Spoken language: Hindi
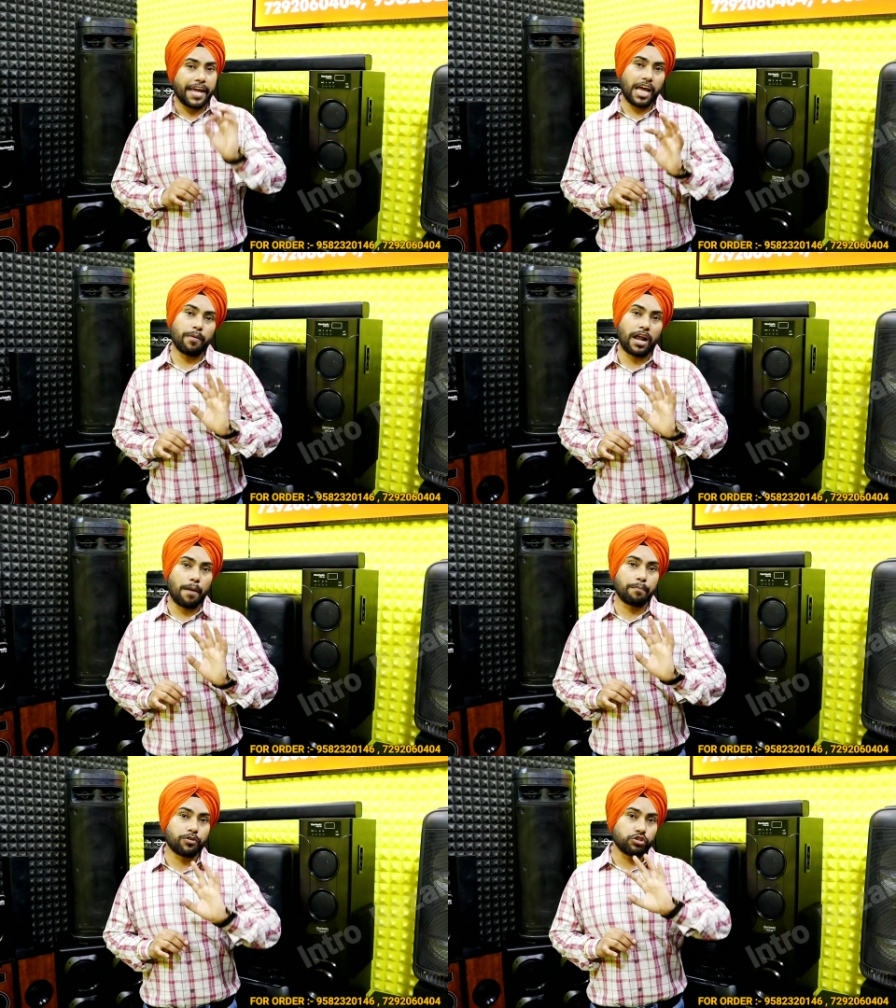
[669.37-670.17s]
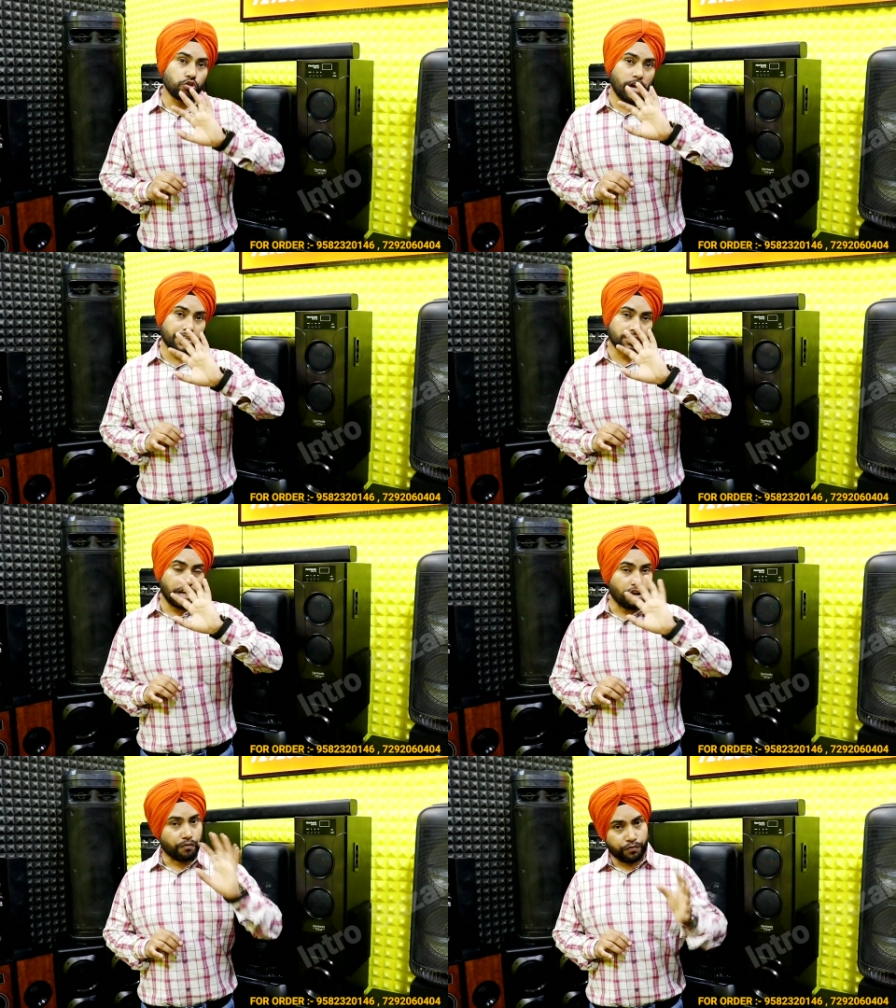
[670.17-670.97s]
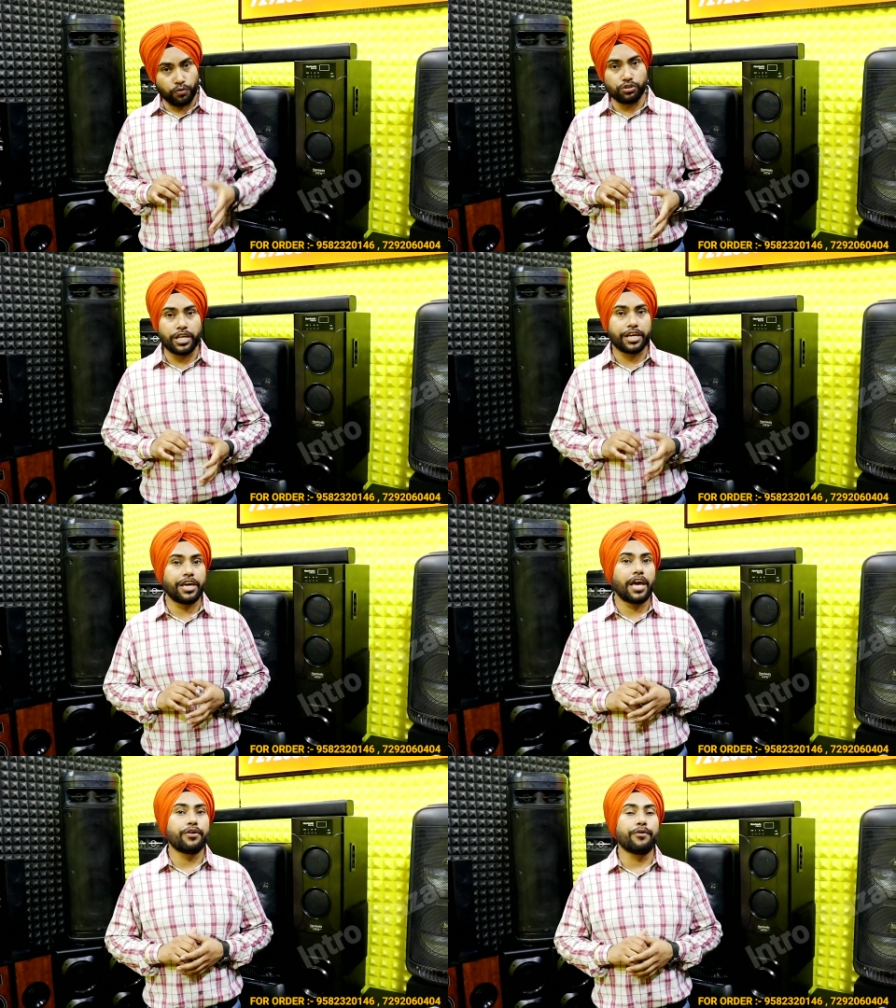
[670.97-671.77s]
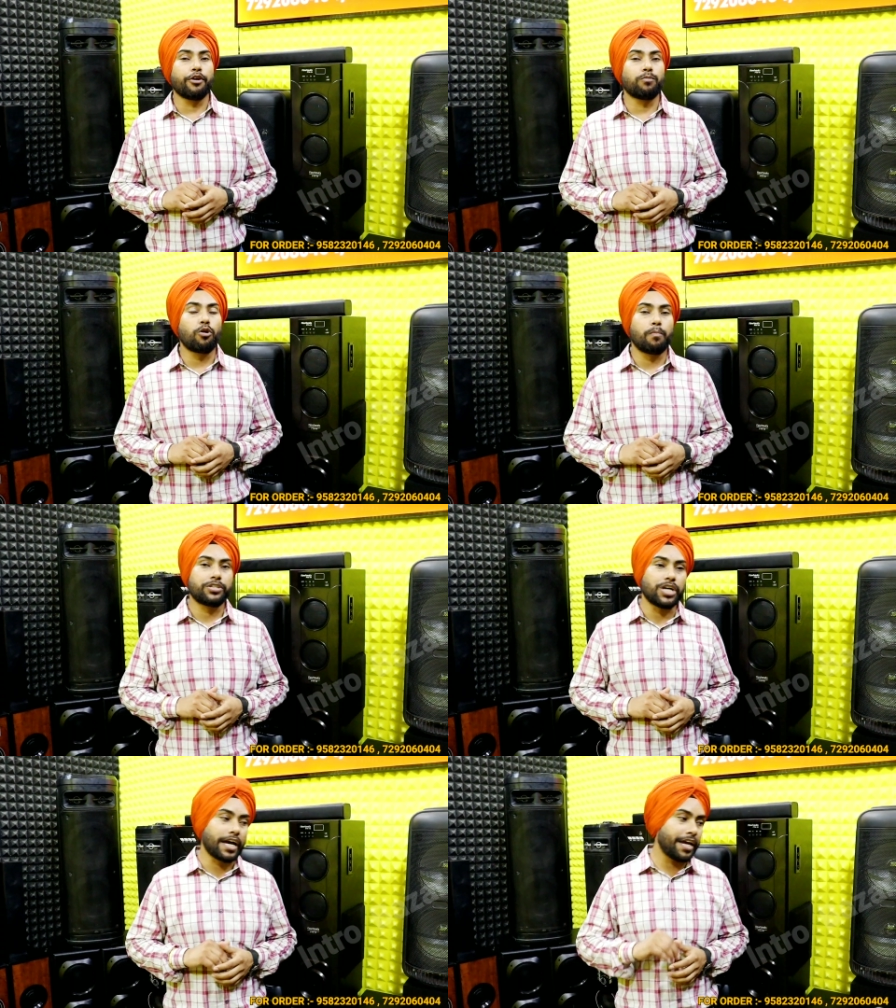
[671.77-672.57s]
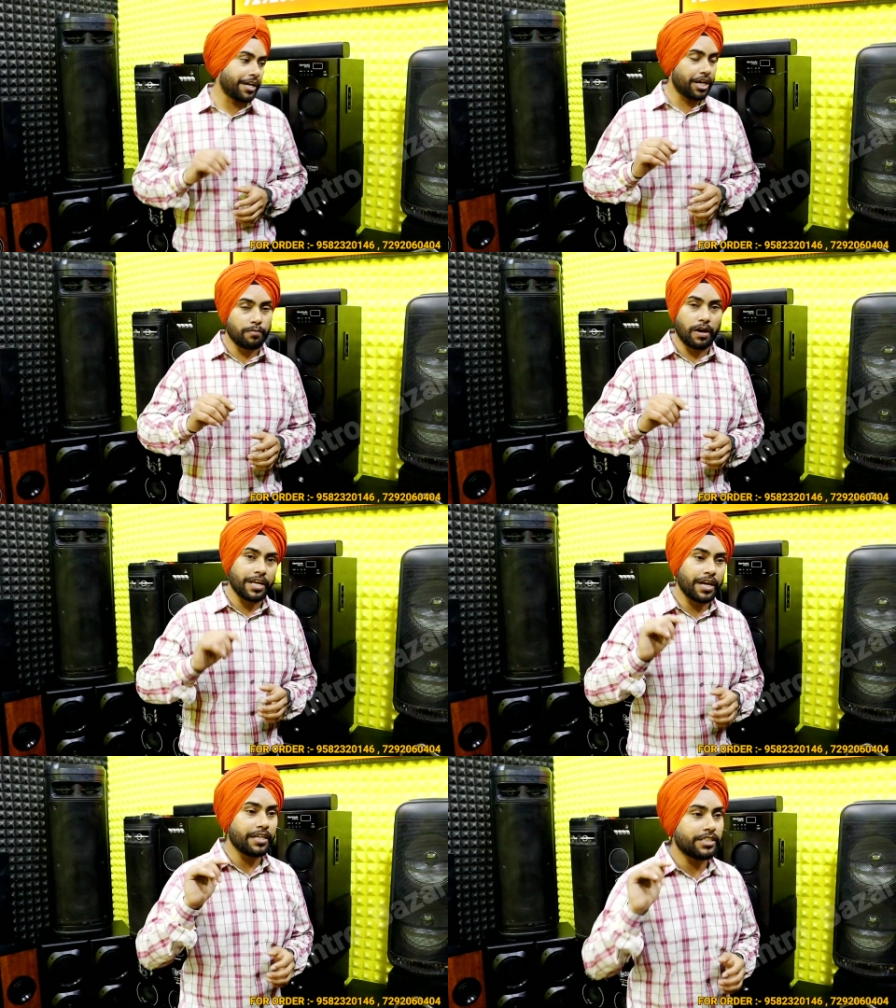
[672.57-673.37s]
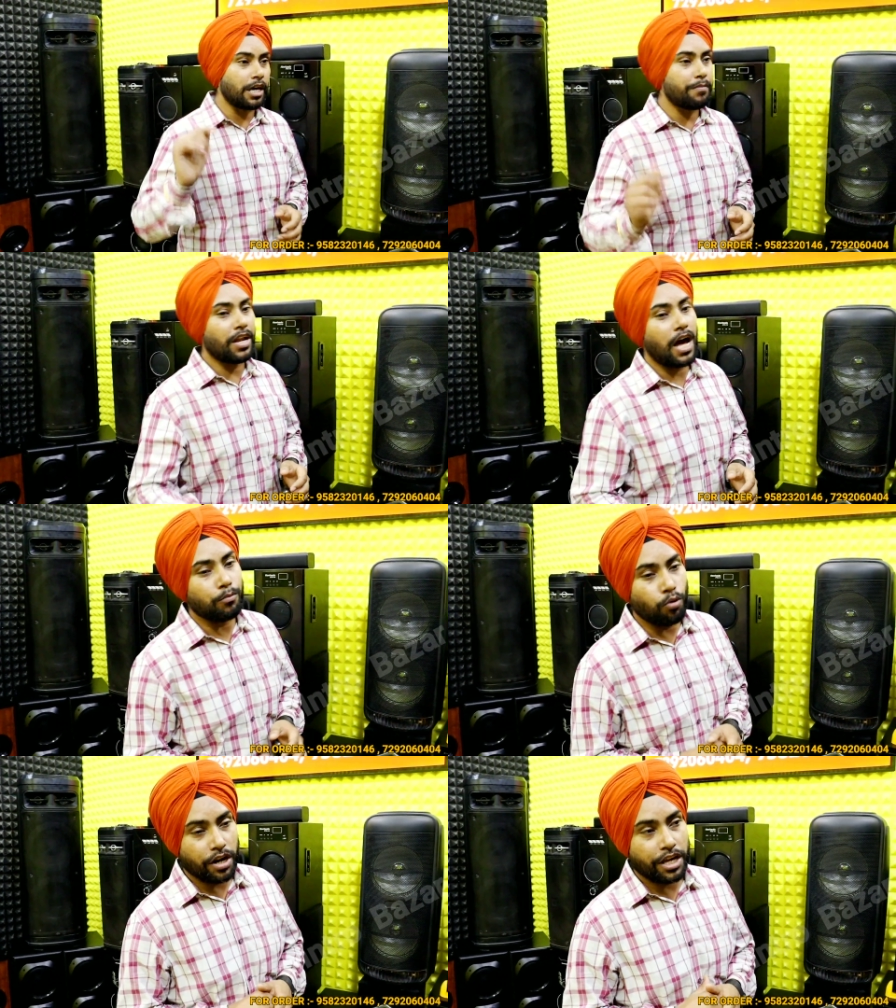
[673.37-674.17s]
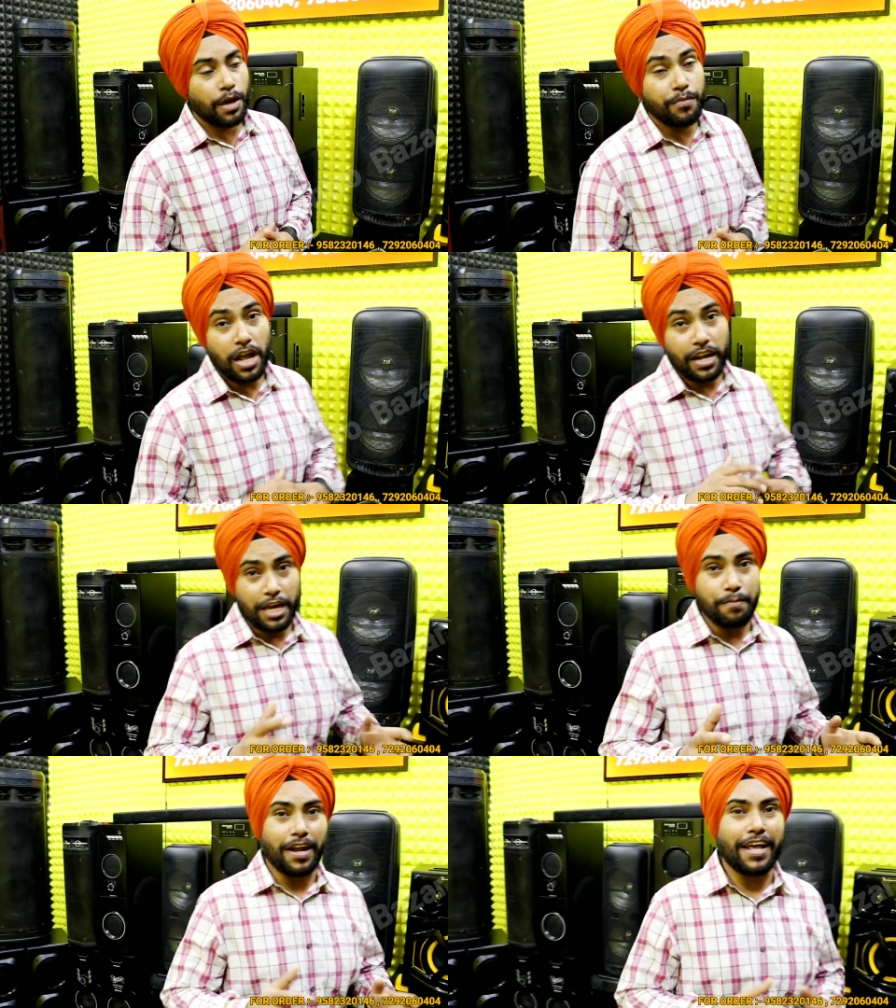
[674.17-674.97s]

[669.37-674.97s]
एक बार आप जो है इसके रिव्यूज देखिए यूट्यूब के ऊपर जाके यकीन मानिए इसके बिना आप ऑर्डर किए बिना नहीं